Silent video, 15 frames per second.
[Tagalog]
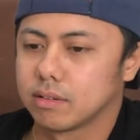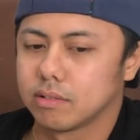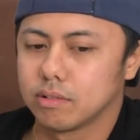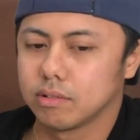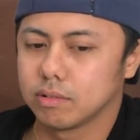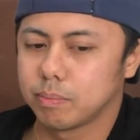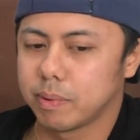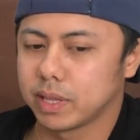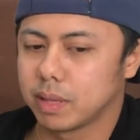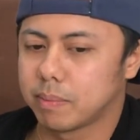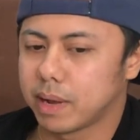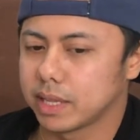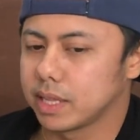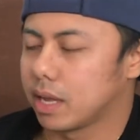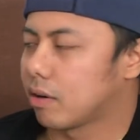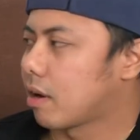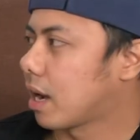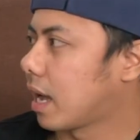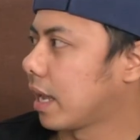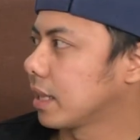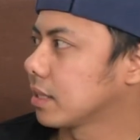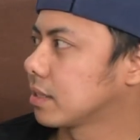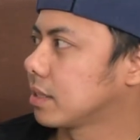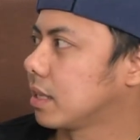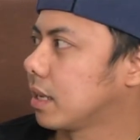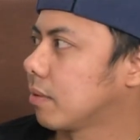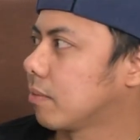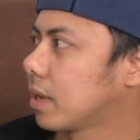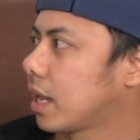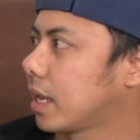Well, pwede ba hindi ako kakain kasi
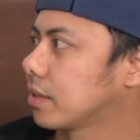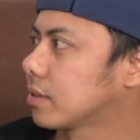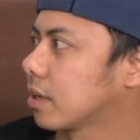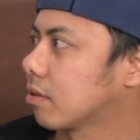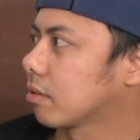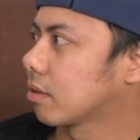wala yung sagot